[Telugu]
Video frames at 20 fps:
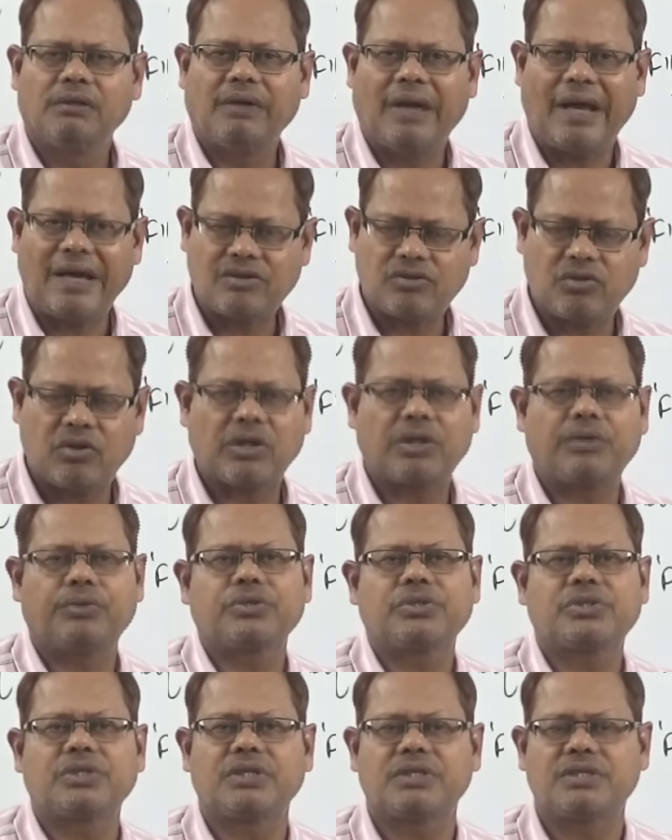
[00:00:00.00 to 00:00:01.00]
న్యాచురల్గా
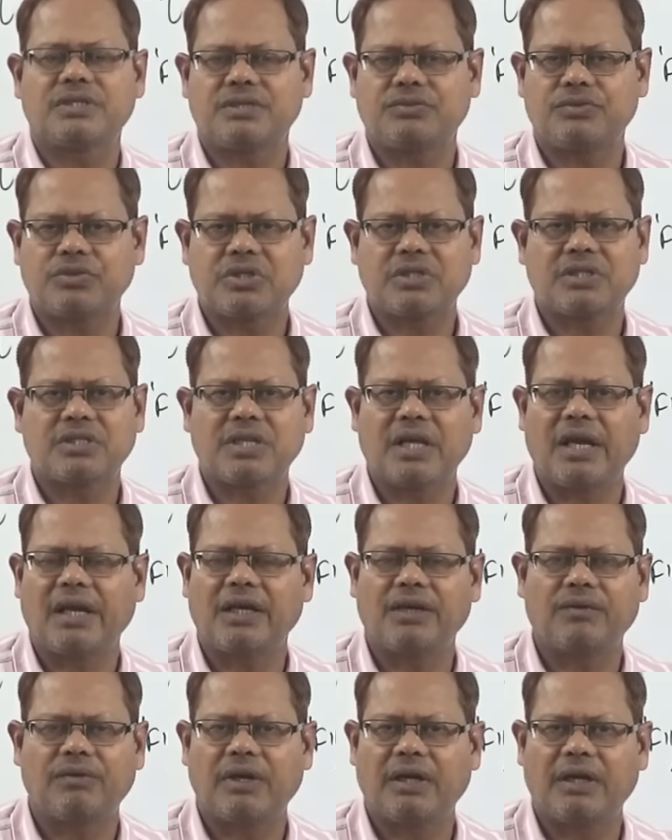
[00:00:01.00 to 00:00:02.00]
వచ్చే వచ్చిన
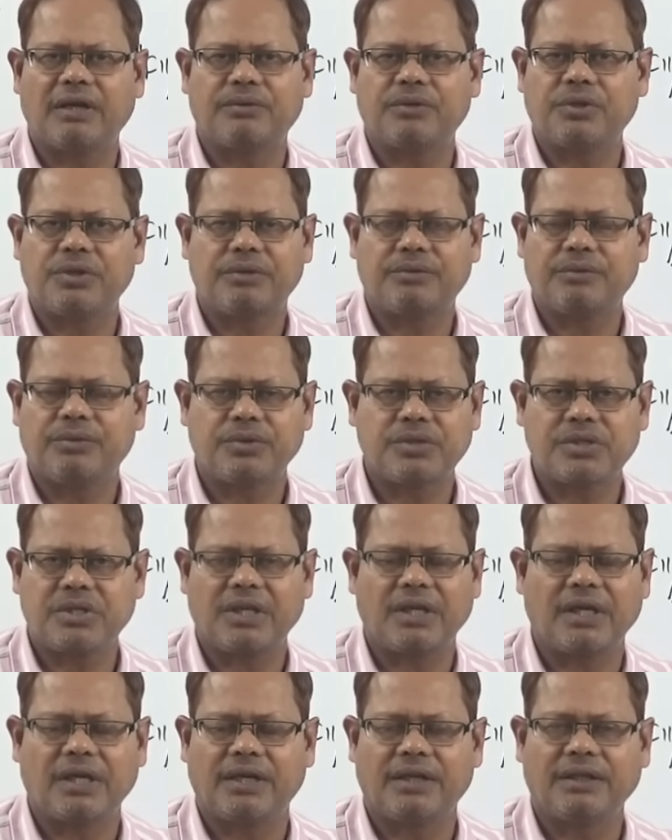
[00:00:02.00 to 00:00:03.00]
సెల్లింగ్ వల్ల
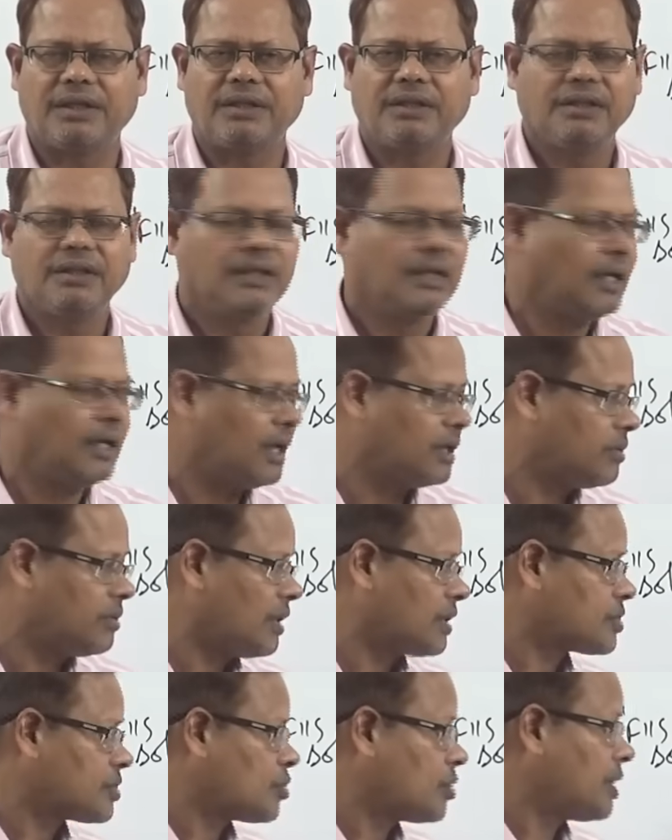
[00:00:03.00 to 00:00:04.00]
వచ్చేదే కానీ
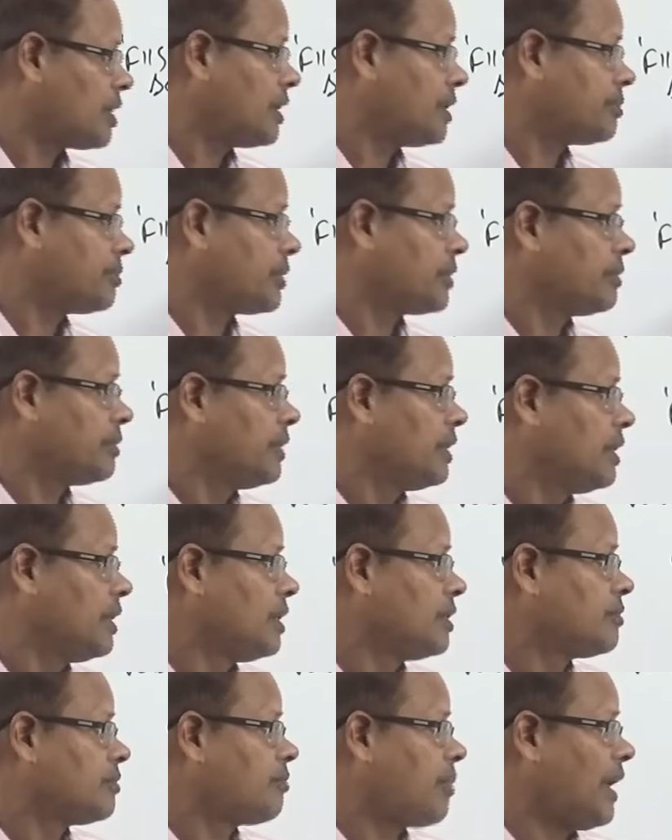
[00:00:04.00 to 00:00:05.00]
అందువల్ల చూడండి ఇప్పుడు
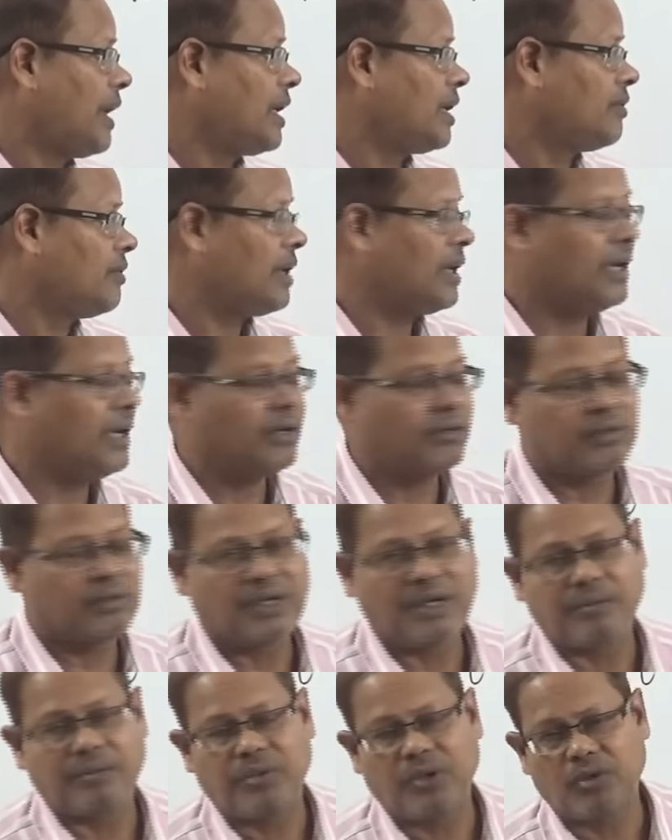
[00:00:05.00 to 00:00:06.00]
పన్నెండు వేల ఏడు వందల
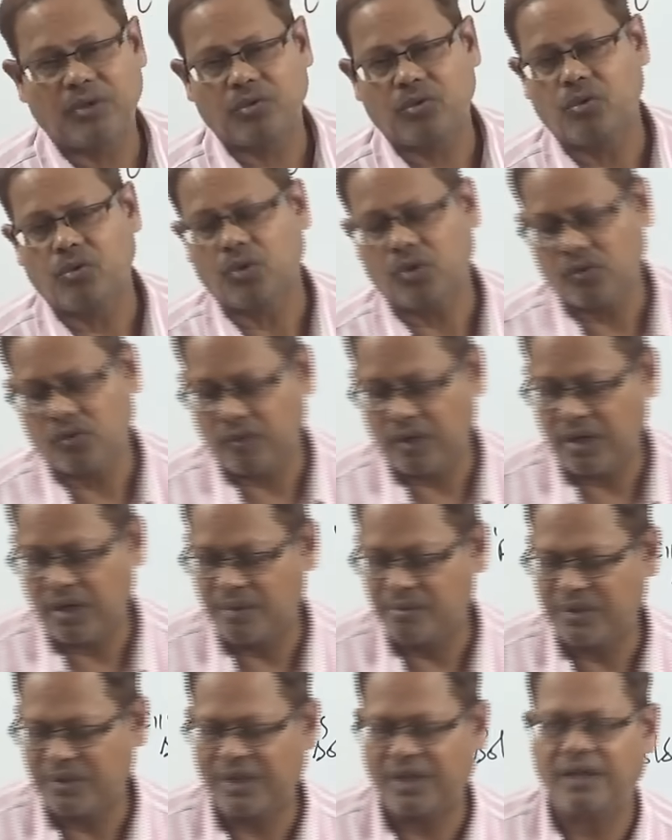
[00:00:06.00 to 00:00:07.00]
డెబ్బై రెండు కోట్లు వాళ్ళు
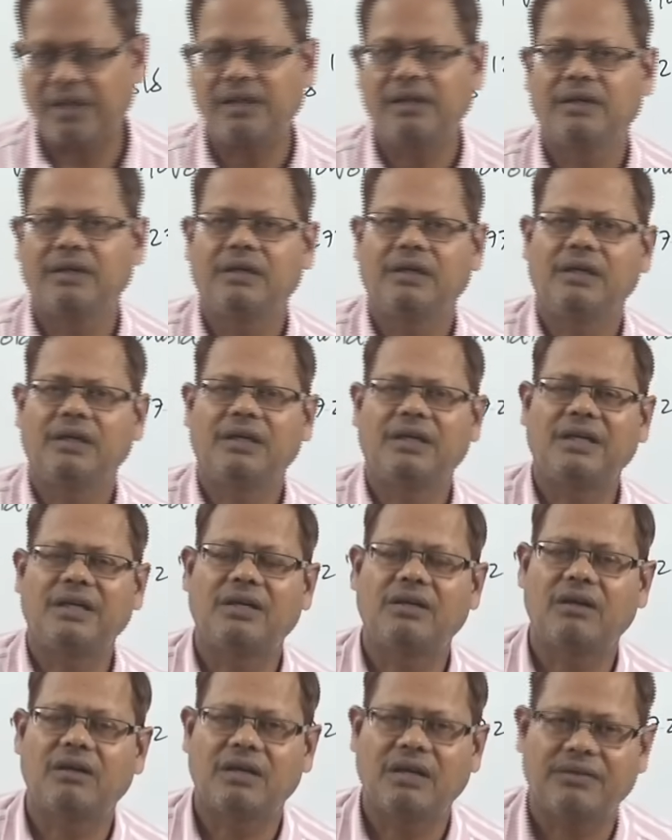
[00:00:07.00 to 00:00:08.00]
అమ్మితే ఇట్
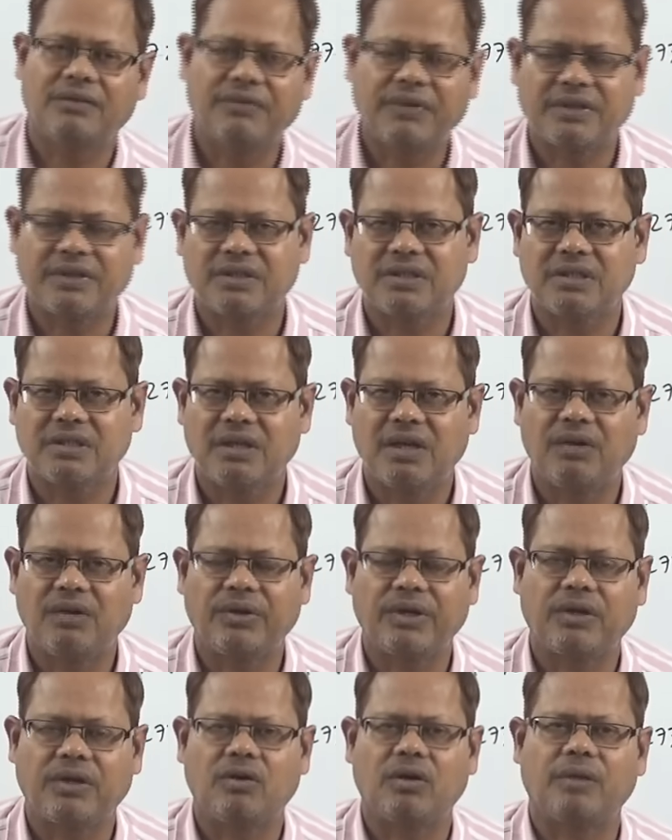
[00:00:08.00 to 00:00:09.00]
డిడ్ నాట్ ఎఫెక్ట్
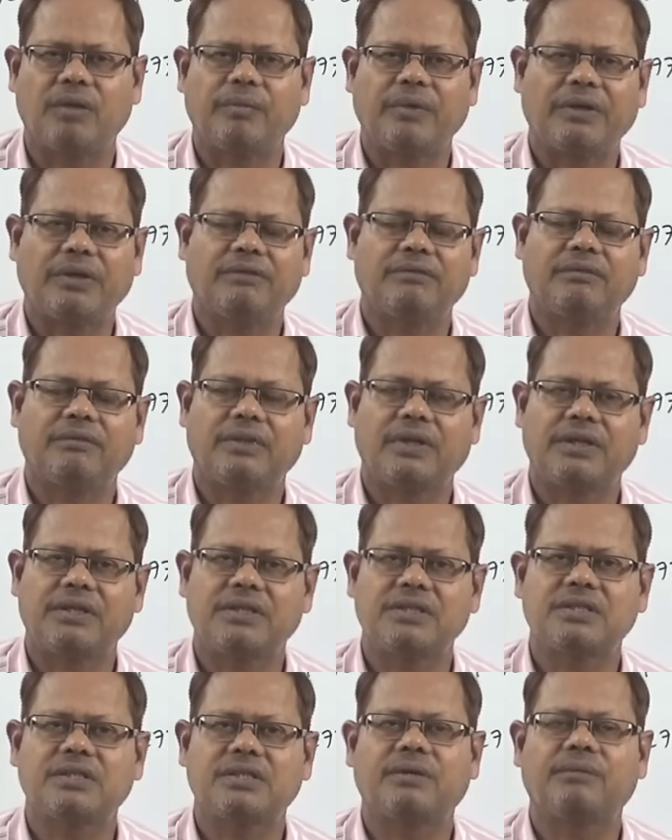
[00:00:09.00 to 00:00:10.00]
అవర్ ఎకానమీ దట్
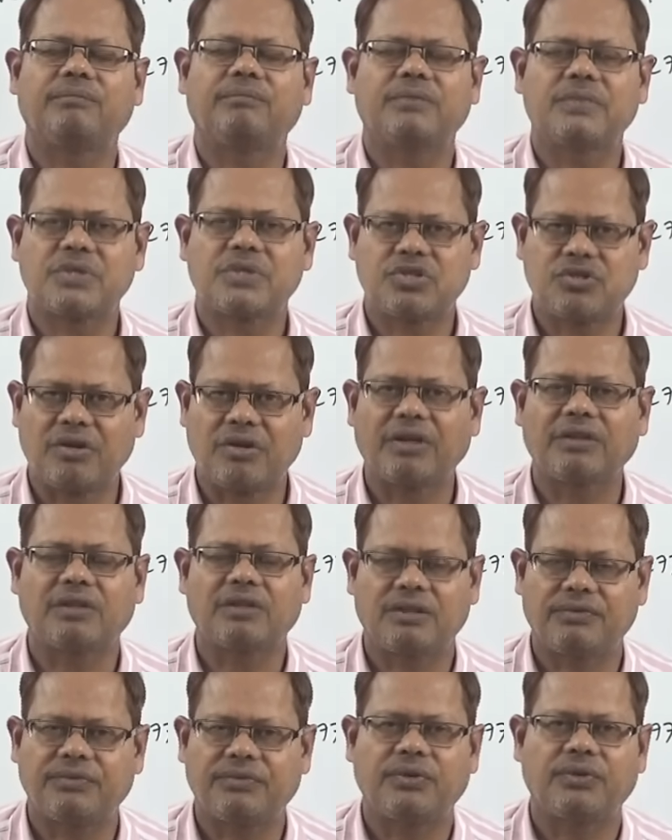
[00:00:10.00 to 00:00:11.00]
ఈస్ ద స్ట్రెంగ్త్
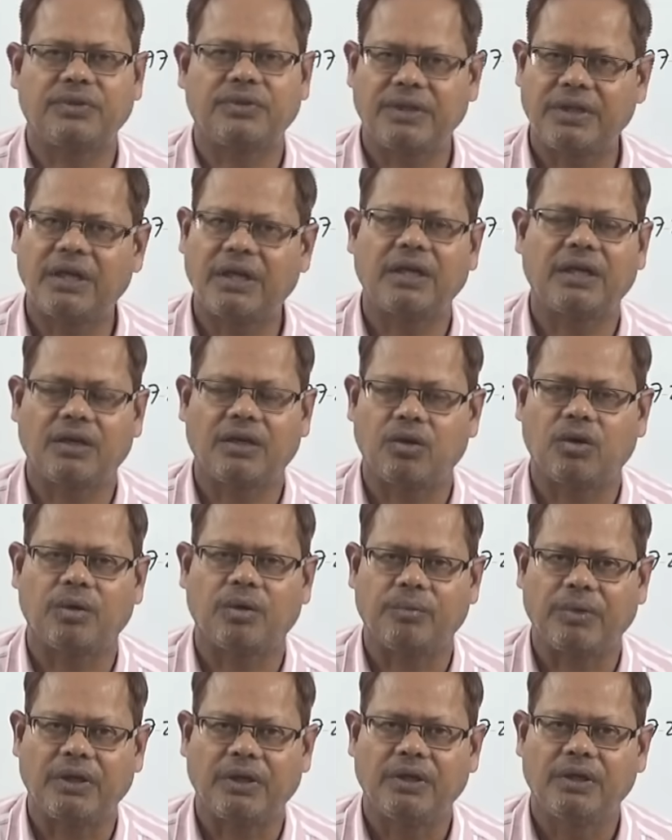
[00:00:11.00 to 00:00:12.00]
ఆఫ్ ఇండియన్
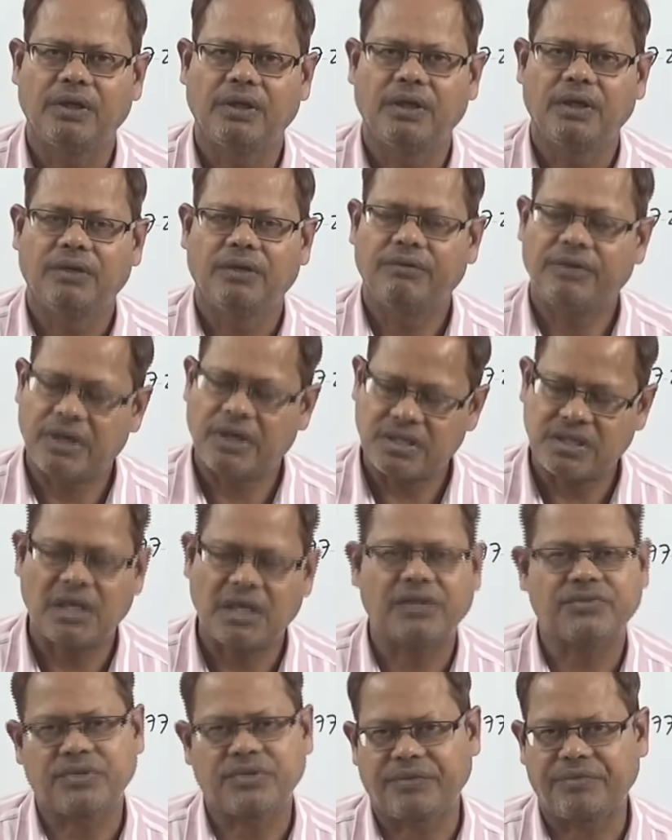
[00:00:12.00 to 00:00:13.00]
ఎకానమీ వీఆర్
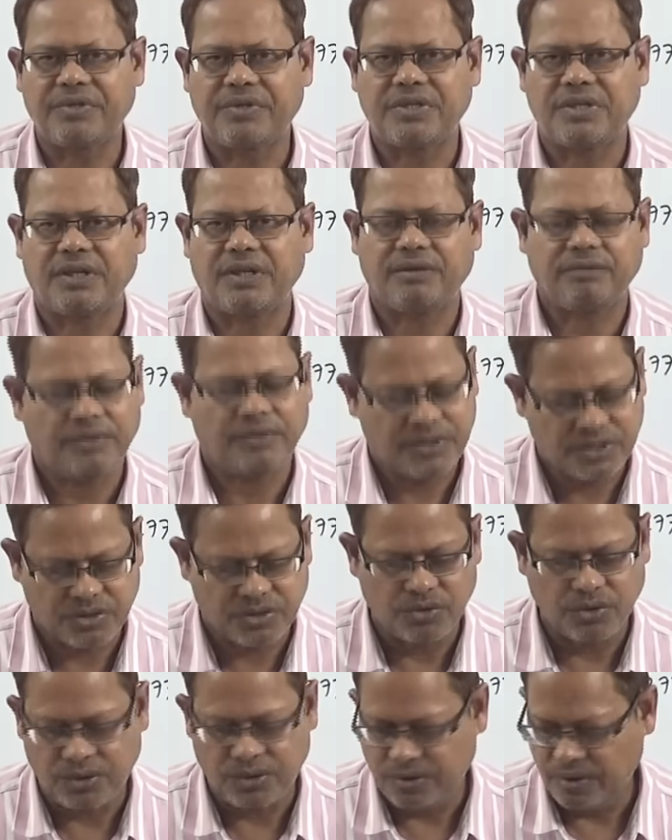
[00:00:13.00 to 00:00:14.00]
సెల్ఫ్ సఫిషియంట్ ఇట్స్
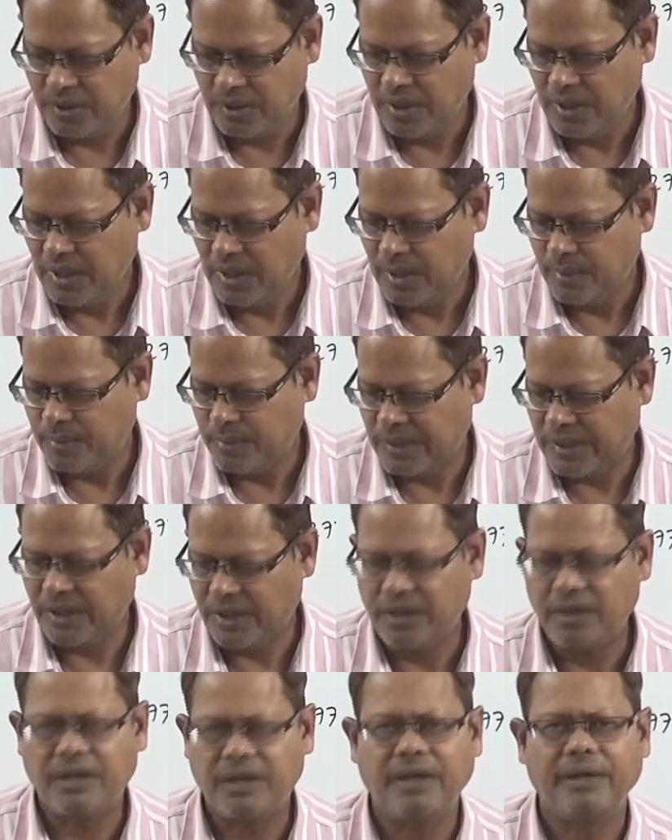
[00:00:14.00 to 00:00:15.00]
గుడ్ బట్
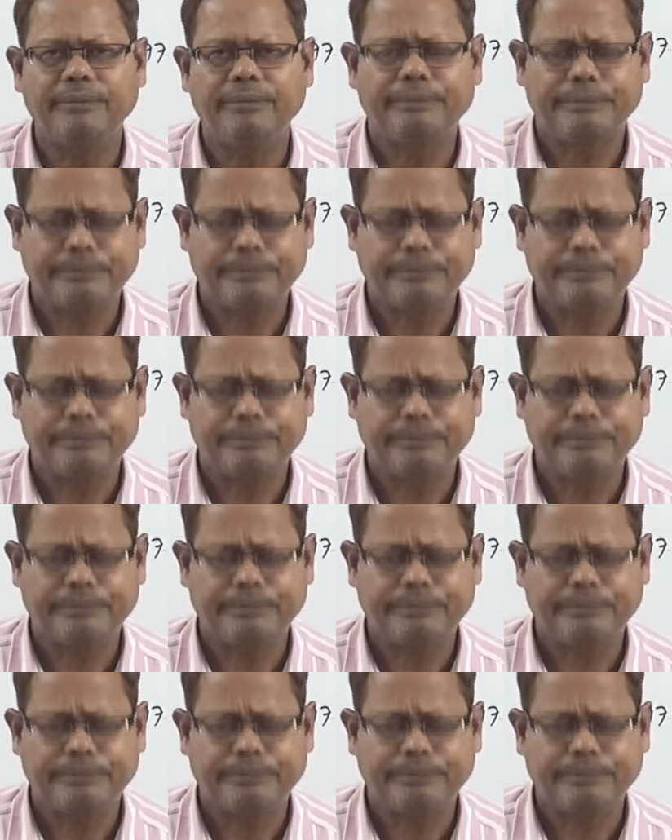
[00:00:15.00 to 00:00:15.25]
ఏంటంటే